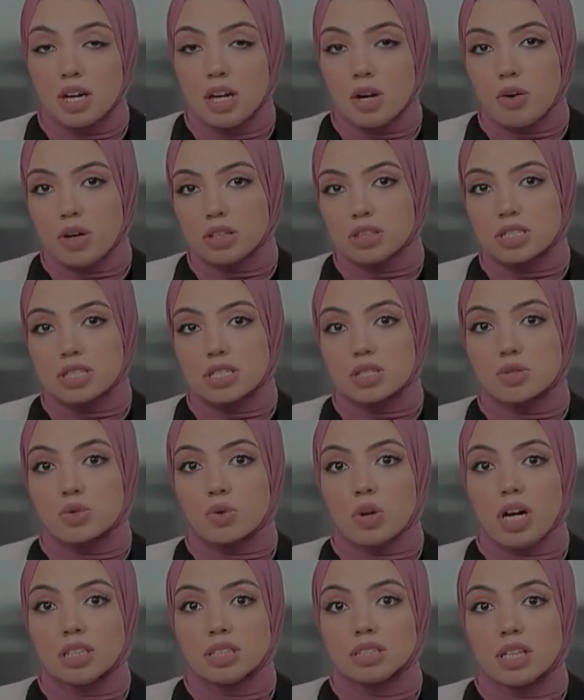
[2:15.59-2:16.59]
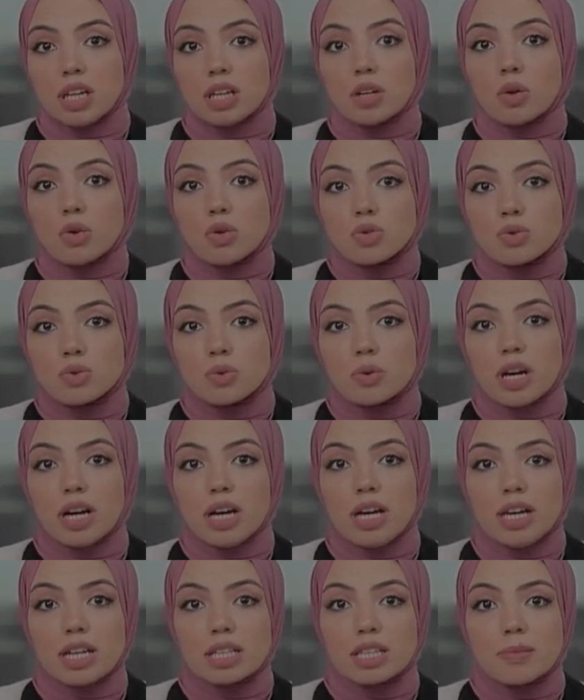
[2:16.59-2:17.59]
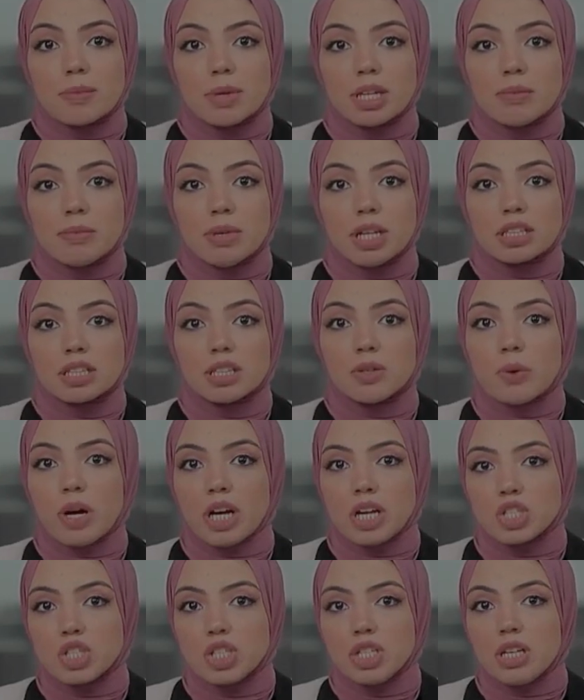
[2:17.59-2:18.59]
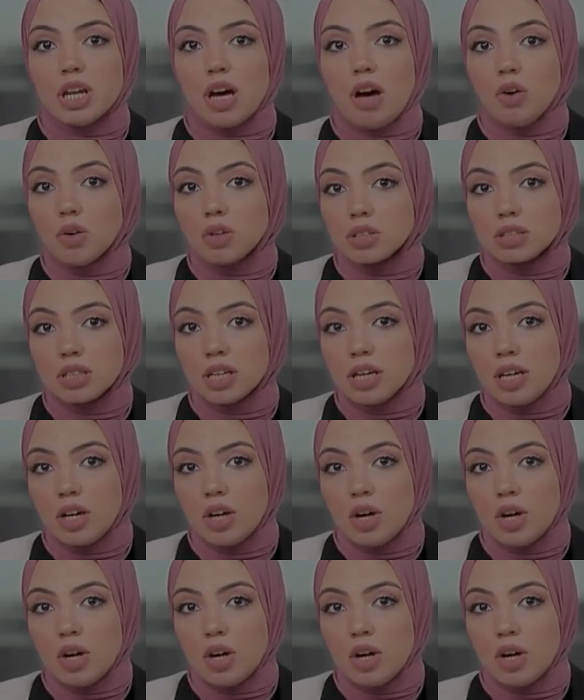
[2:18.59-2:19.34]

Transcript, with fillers: وتصل سرعتها القصوى إلى 820 عقدة